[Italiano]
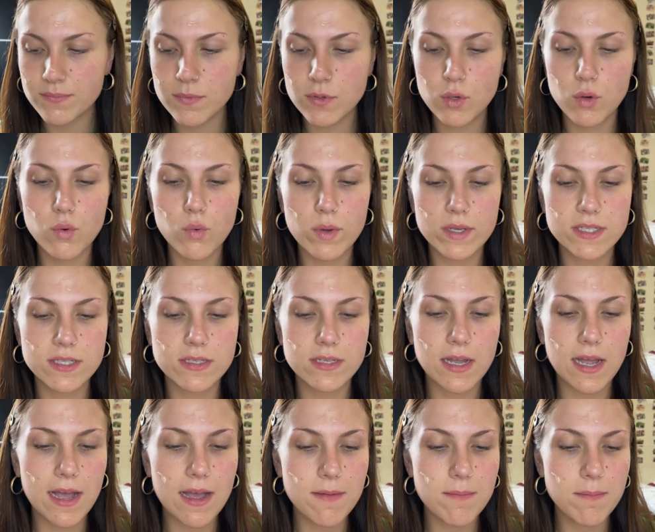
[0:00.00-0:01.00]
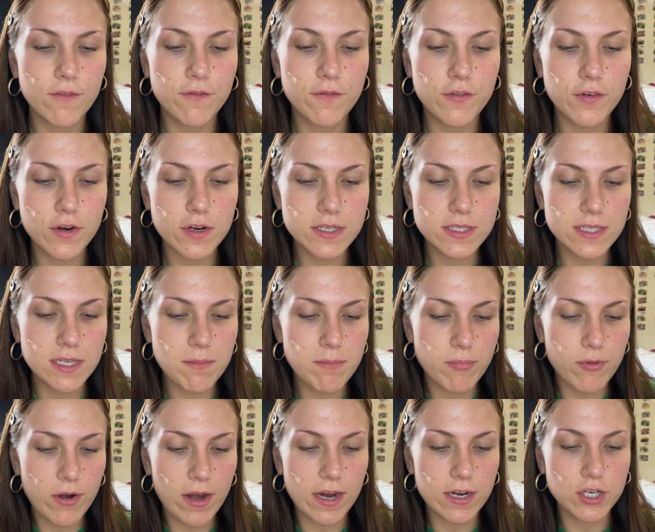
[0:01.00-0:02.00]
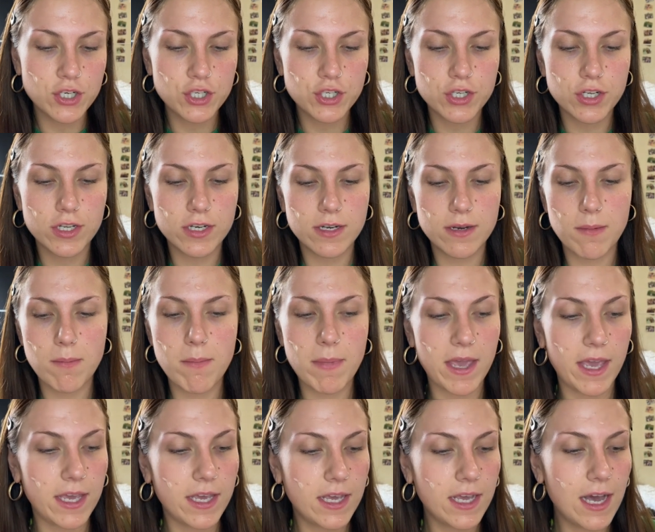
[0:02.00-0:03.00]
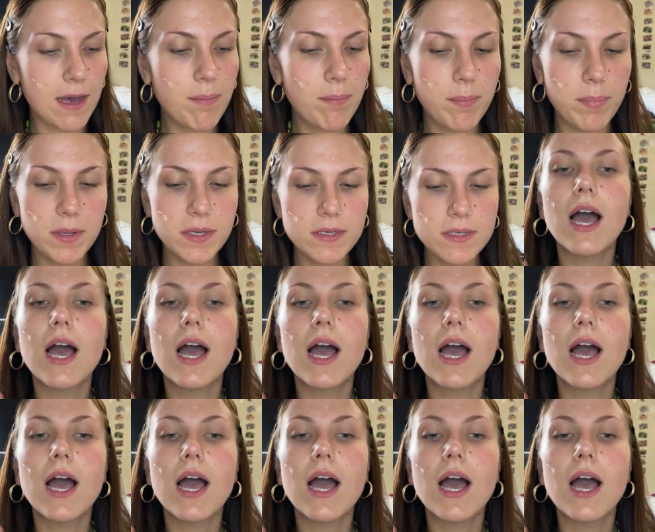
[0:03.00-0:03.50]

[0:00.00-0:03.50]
con questa first impression makeup